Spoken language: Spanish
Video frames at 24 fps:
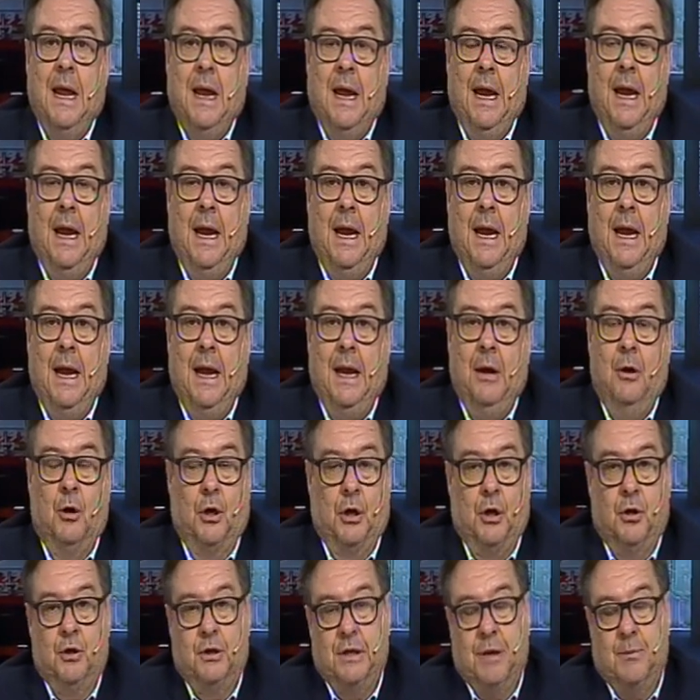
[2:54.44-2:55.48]
Eh, lo
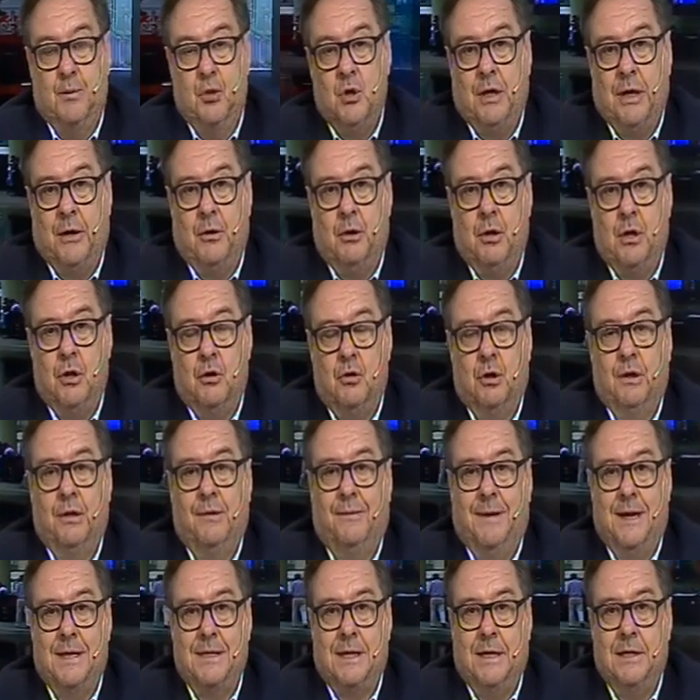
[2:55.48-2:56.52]
que no está muy claro es de dónde
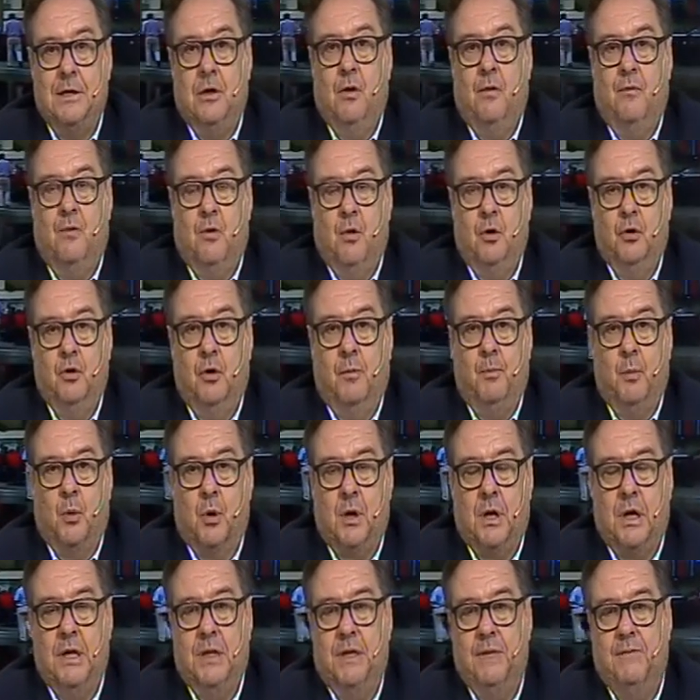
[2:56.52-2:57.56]
van a salir los fondos
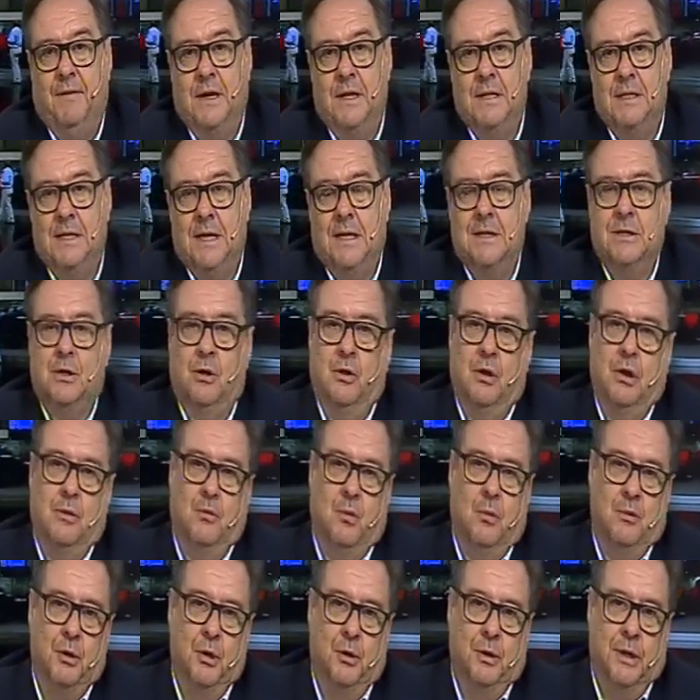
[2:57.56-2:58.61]
porque el diferencial se lo
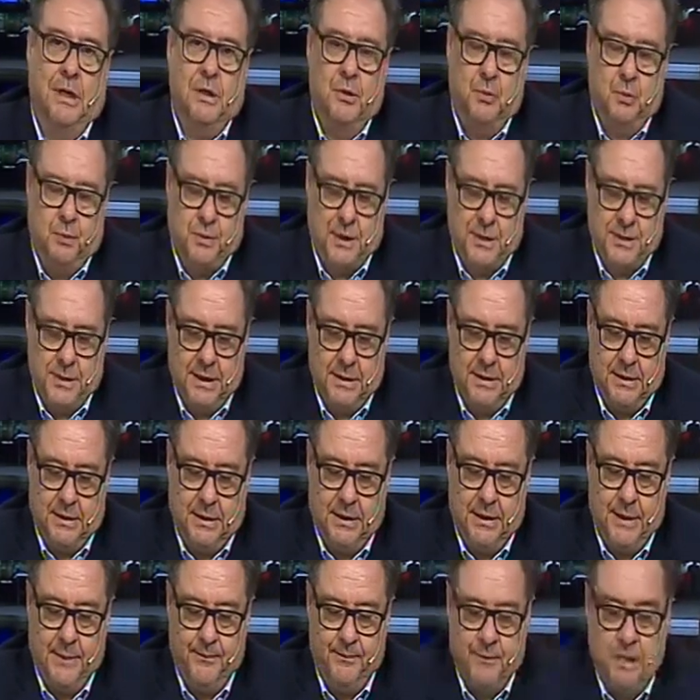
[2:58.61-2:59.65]
devolvieron a la industria
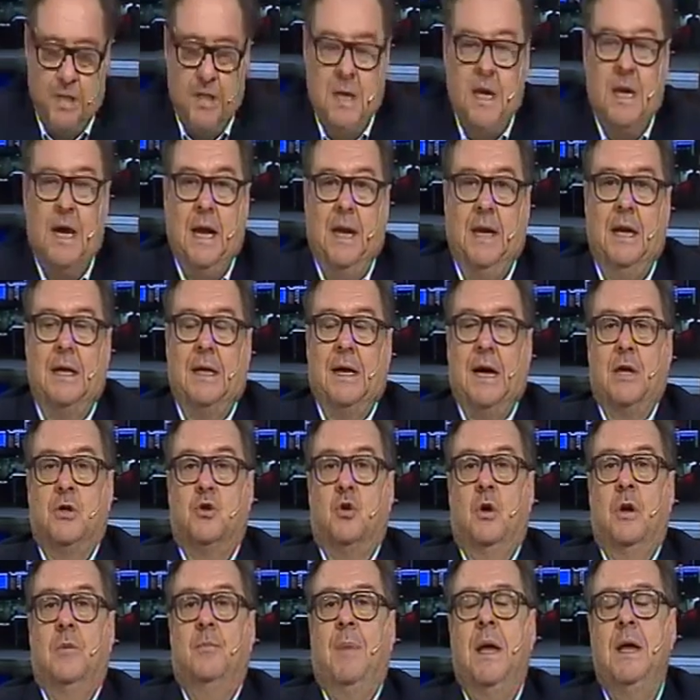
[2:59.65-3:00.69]
aceitera. En el
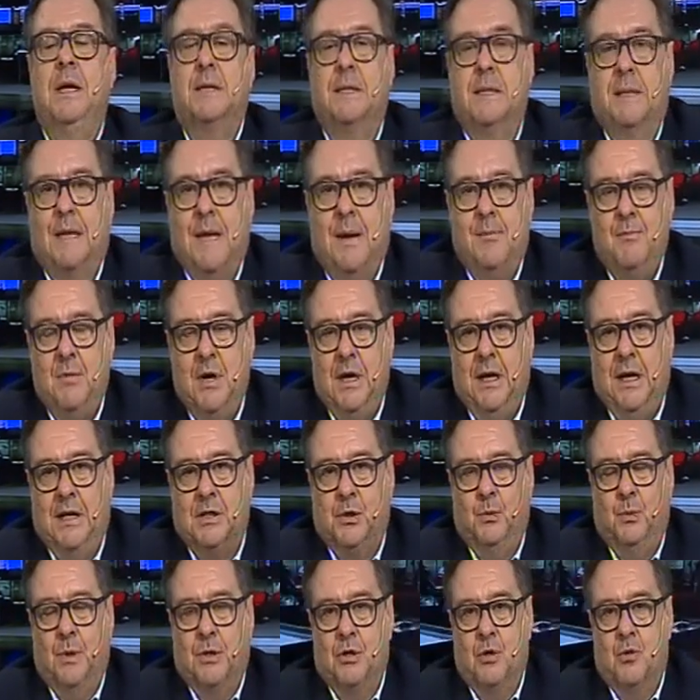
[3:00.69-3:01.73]
caso del maíz también la
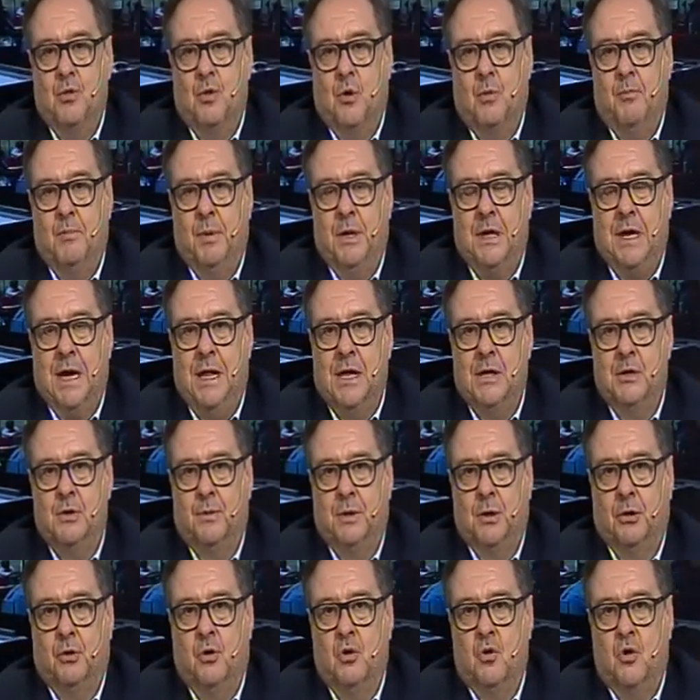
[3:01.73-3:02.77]
situación complicada,
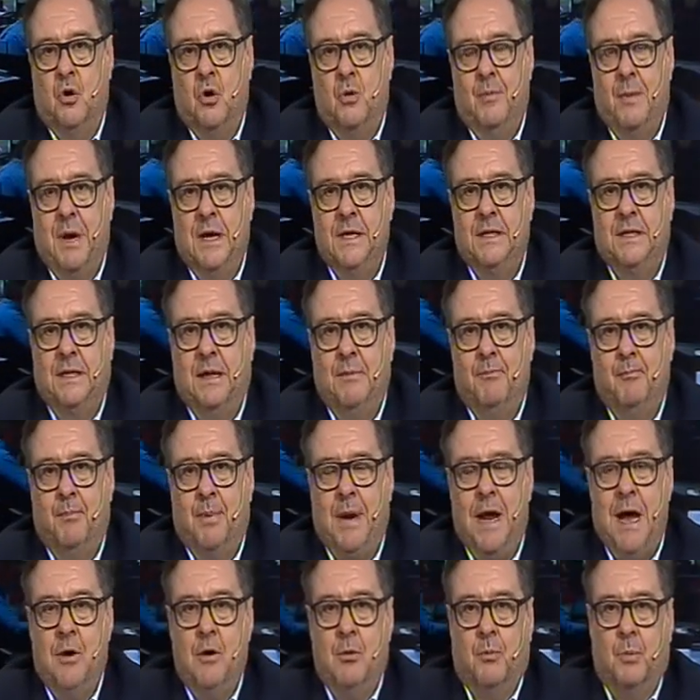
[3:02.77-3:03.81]
sobre todo con el maíz
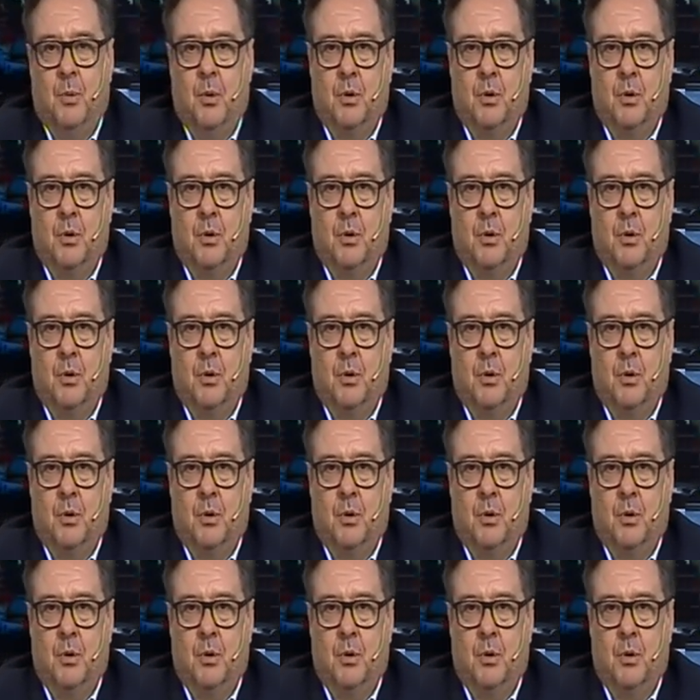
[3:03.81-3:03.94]
temprano,